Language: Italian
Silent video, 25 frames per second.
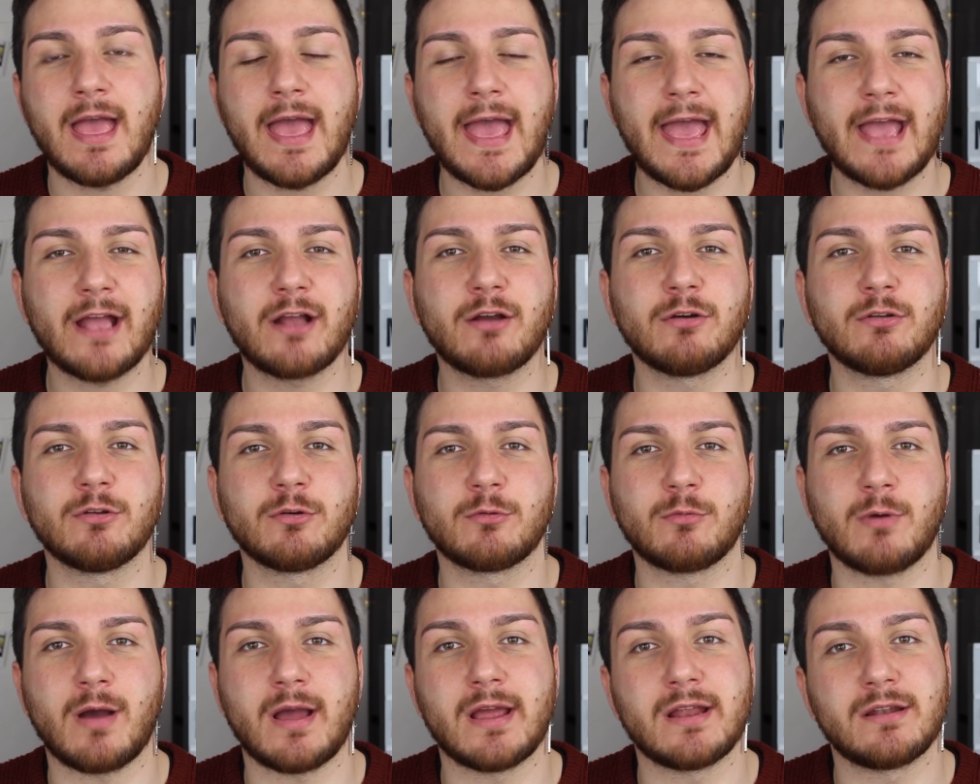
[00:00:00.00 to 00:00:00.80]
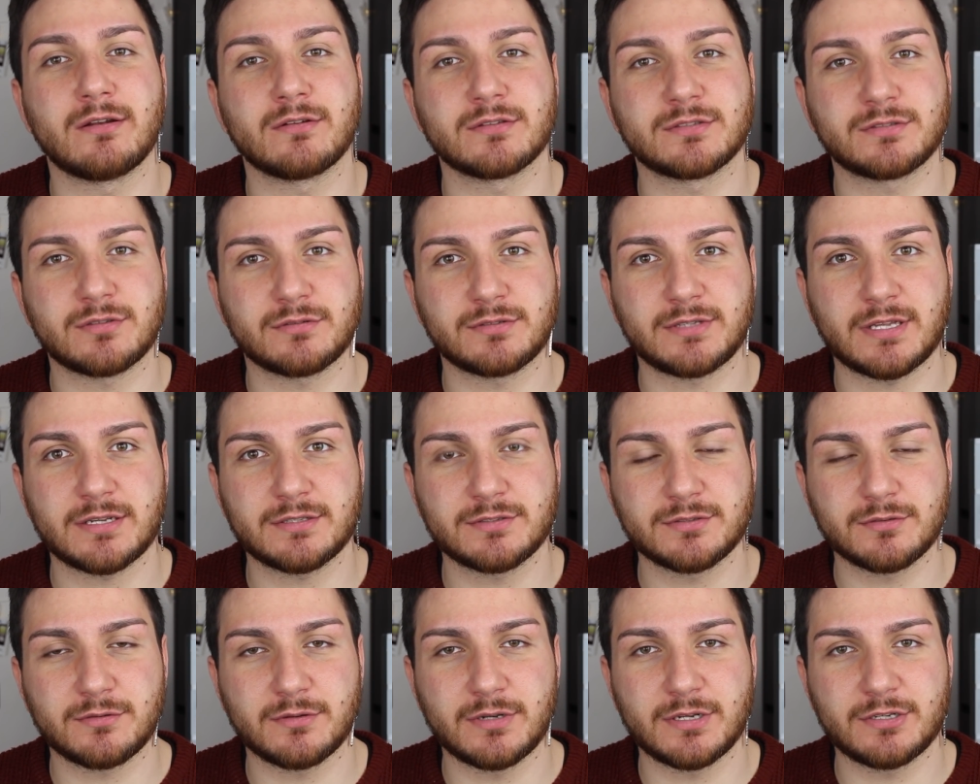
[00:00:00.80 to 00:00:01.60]
eccolo qua il nostro
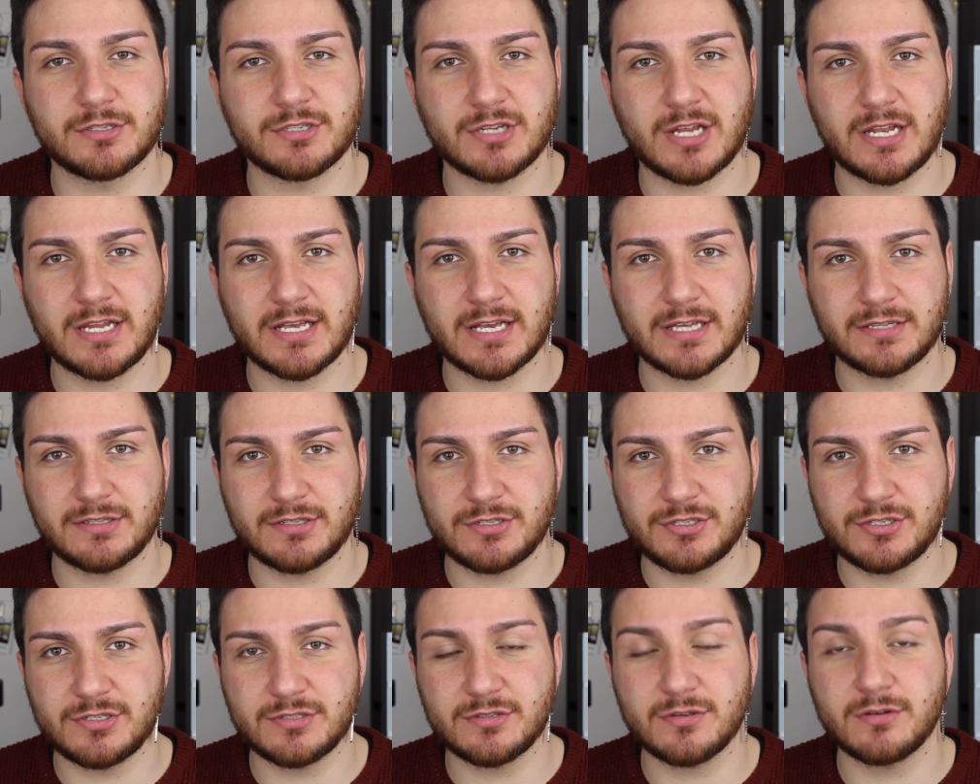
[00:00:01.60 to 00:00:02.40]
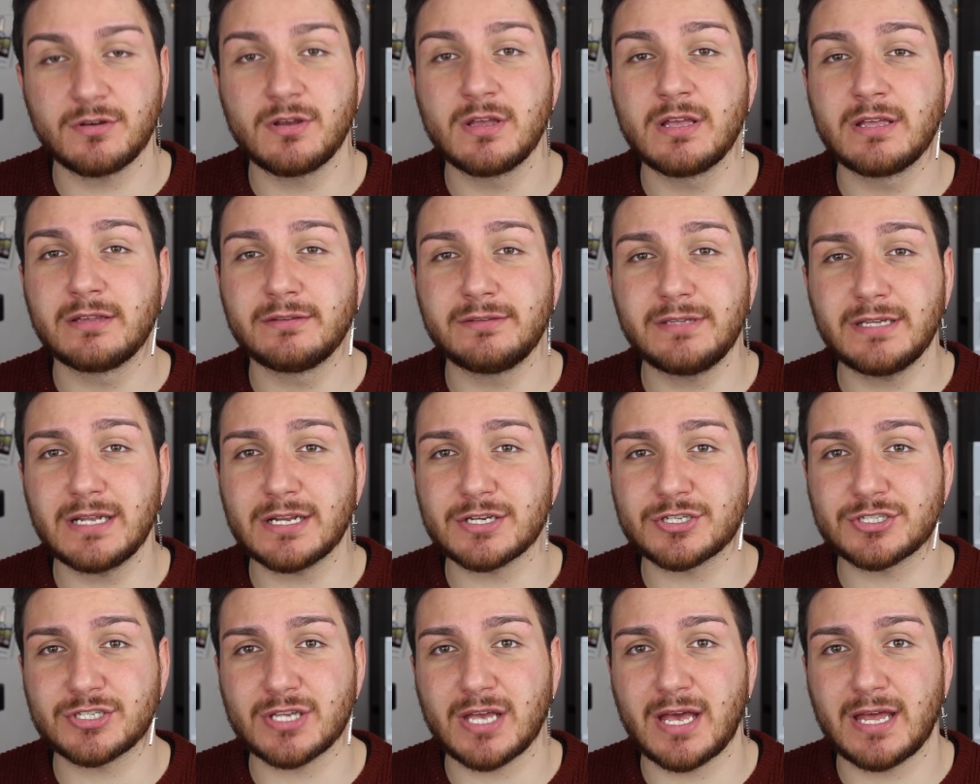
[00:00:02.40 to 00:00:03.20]
terzo collegiale che ha deciso di
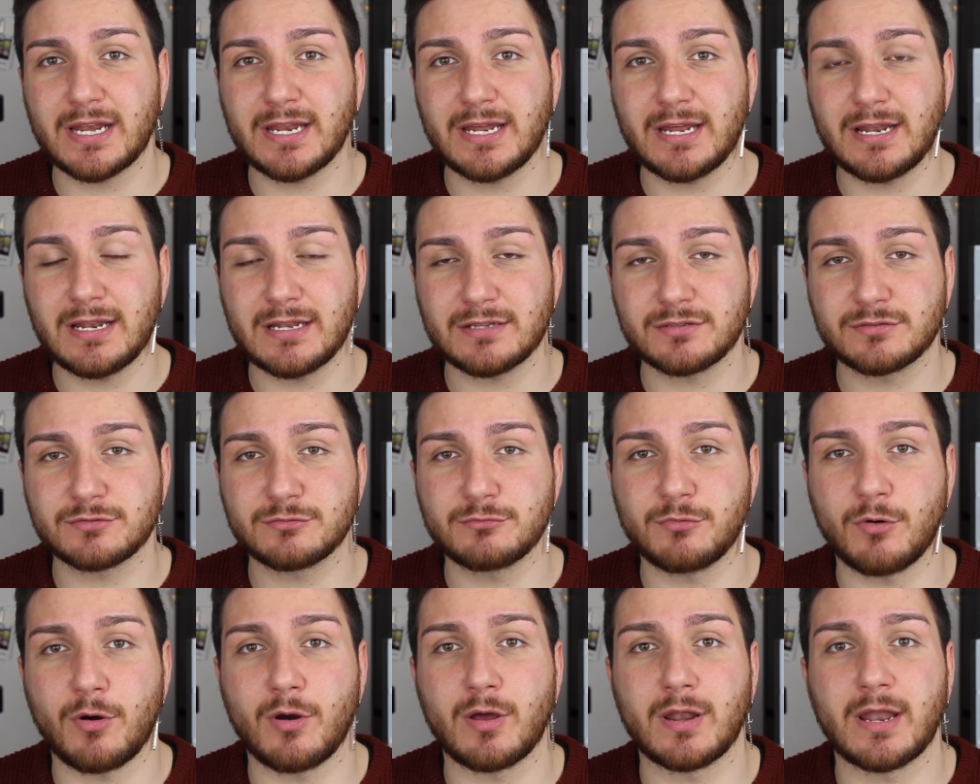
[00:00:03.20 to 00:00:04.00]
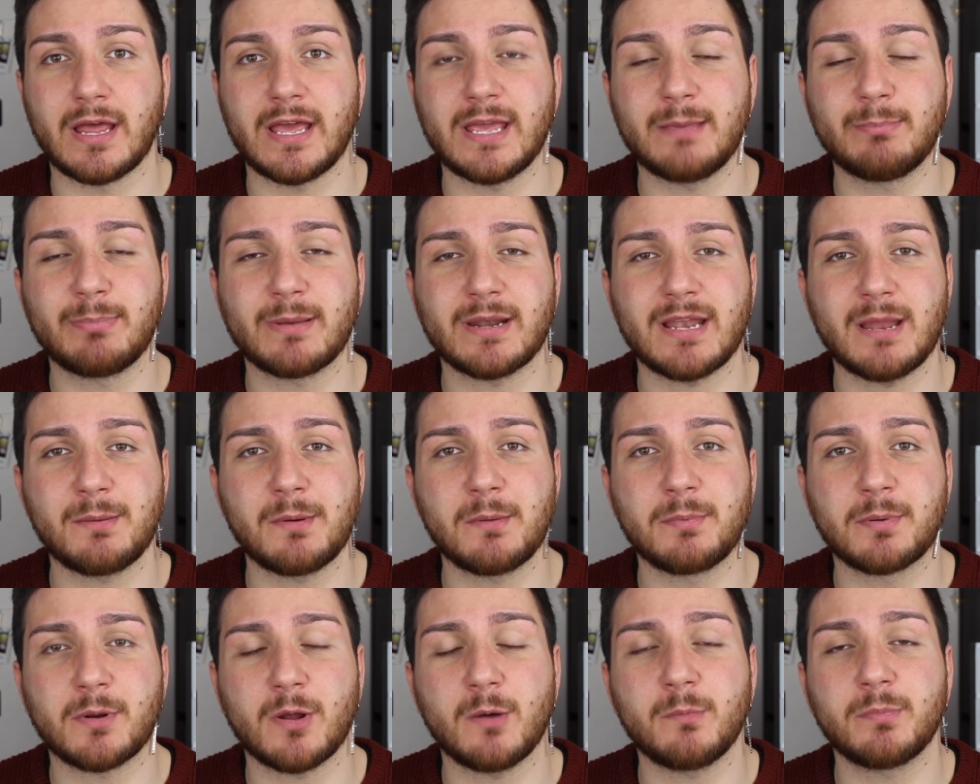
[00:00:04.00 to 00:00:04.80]
lasciare la scuola e parliamo
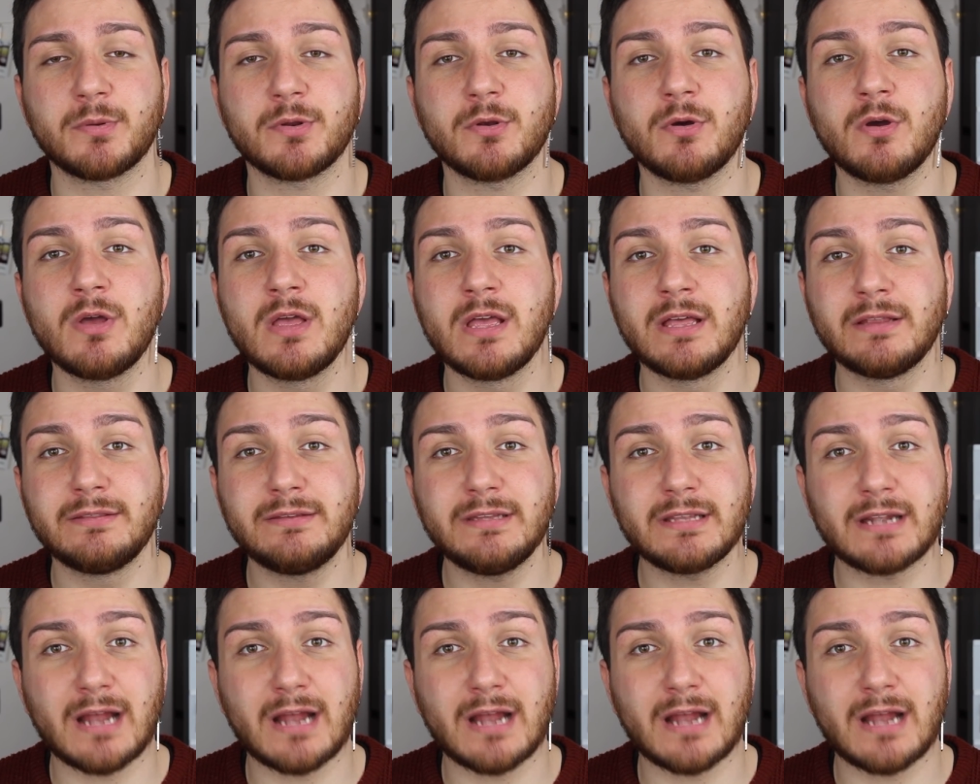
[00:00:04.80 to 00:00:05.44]
proprio di